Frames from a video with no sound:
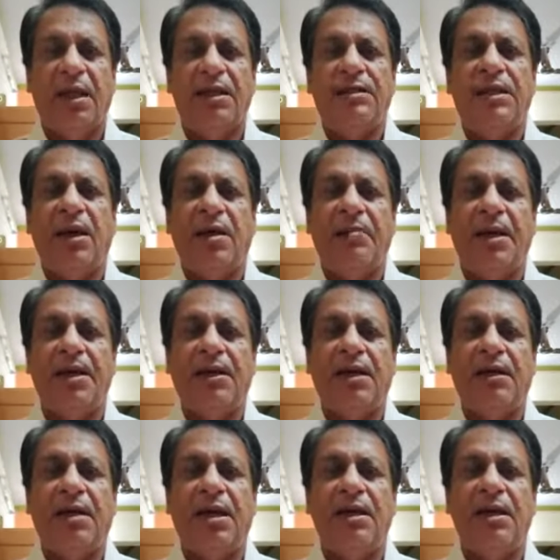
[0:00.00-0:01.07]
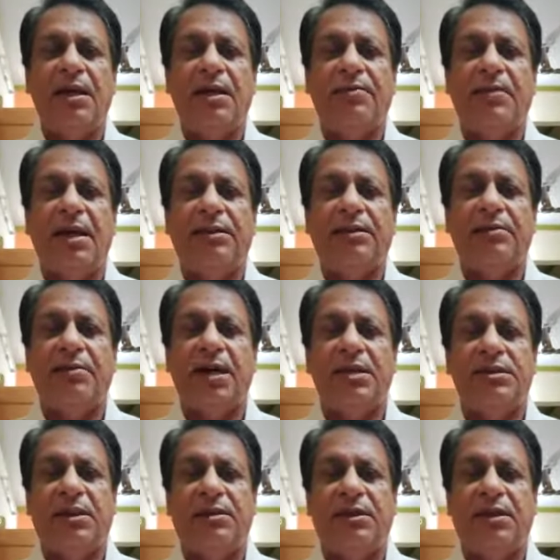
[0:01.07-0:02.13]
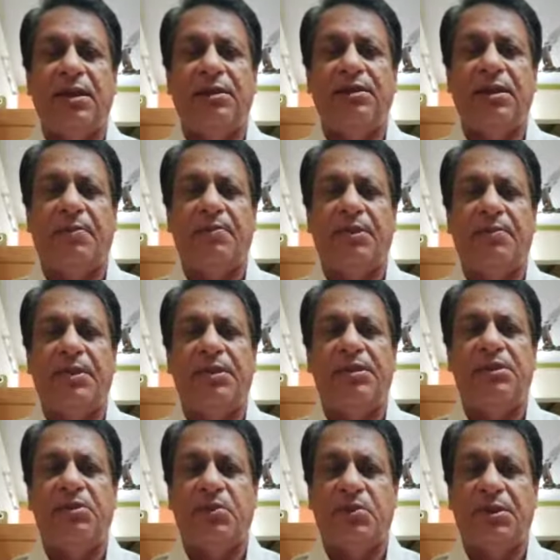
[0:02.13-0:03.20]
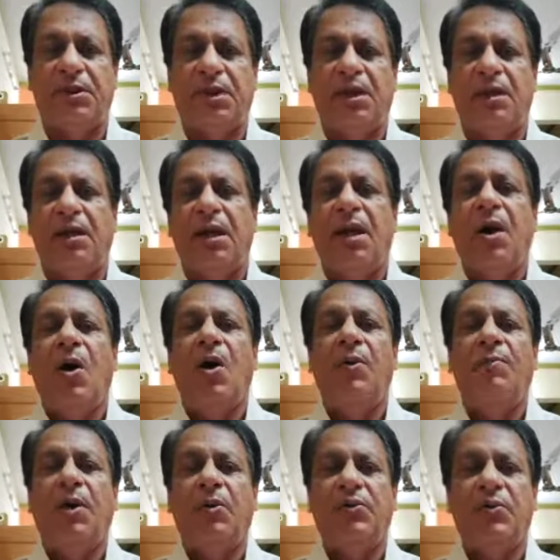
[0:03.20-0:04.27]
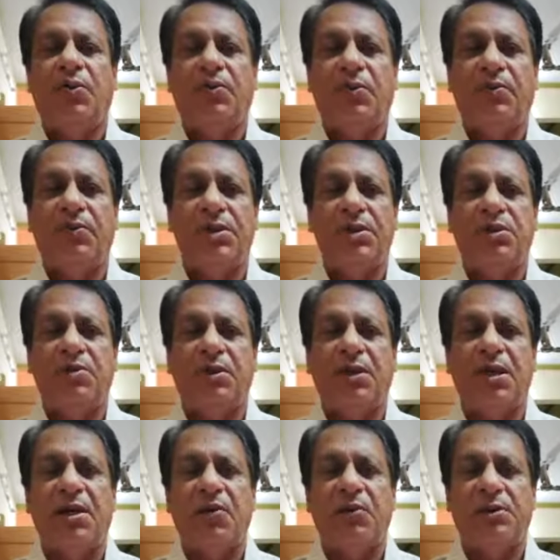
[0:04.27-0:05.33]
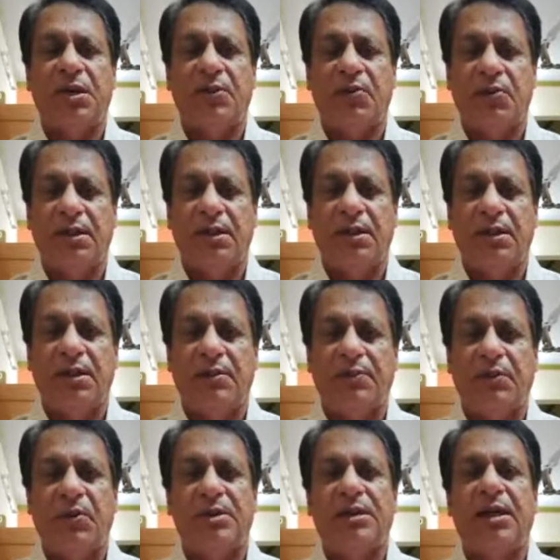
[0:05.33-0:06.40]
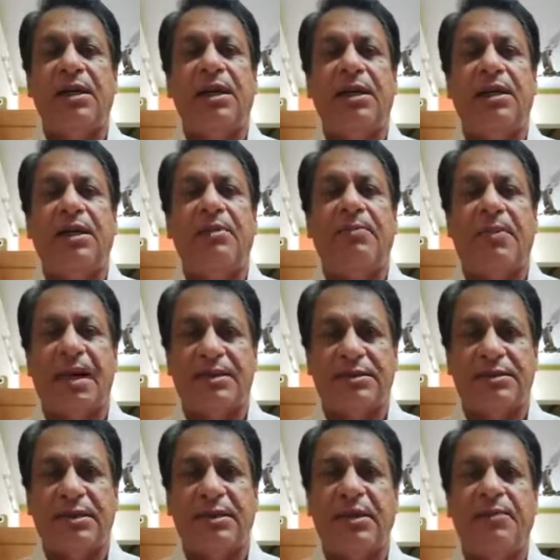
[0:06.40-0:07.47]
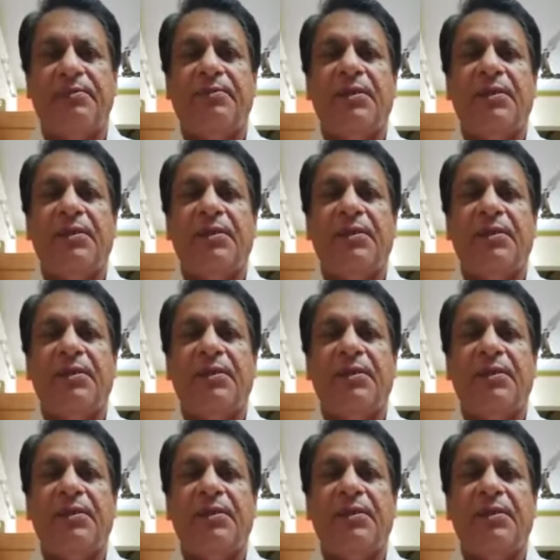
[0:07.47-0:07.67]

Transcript: यहाँ से अमेरिका का एकमात्र महाशक्ति का दम्भ भी टूट गया और बहुध्रुवीय विश्व का उदय होने लगा 2001 के बाद से